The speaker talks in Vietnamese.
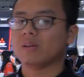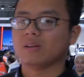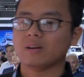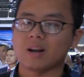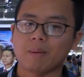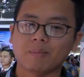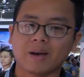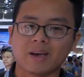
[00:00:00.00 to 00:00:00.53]

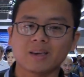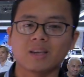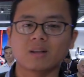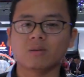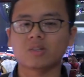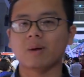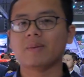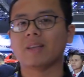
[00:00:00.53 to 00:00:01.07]
năm
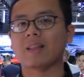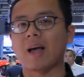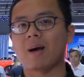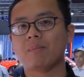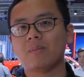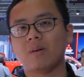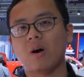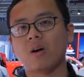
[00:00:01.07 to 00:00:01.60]

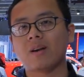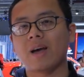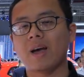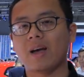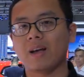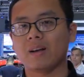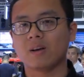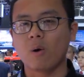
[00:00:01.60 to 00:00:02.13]
2008
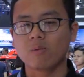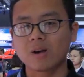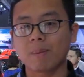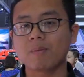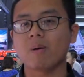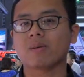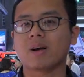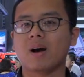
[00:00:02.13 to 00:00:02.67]
Honda cung cấp
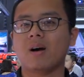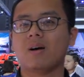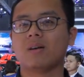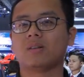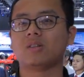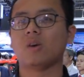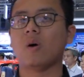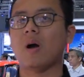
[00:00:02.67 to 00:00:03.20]
động cơ
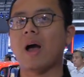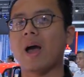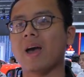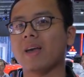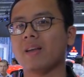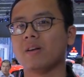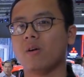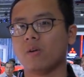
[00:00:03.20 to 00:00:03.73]
cho
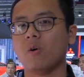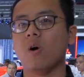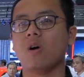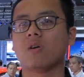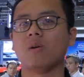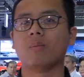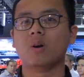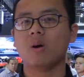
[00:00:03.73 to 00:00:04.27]
hai đội đua
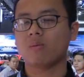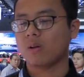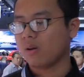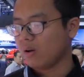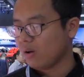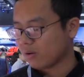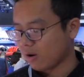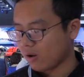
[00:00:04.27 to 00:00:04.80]
của một lúc
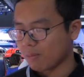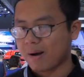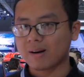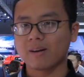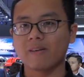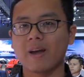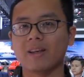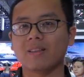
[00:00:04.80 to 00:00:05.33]
Đó là
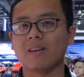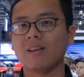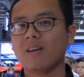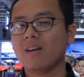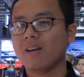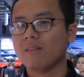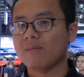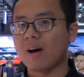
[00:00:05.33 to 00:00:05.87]
McLaren
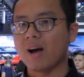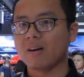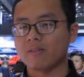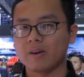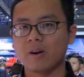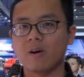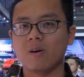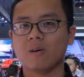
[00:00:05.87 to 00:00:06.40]
và
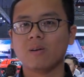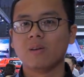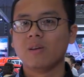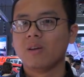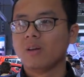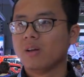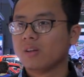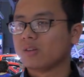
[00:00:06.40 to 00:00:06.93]
Renault
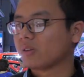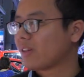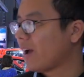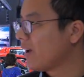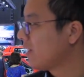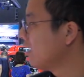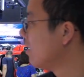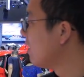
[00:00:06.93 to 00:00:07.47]
Chúng ta
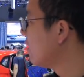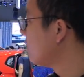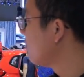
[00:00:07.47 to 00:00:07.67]
hãy thử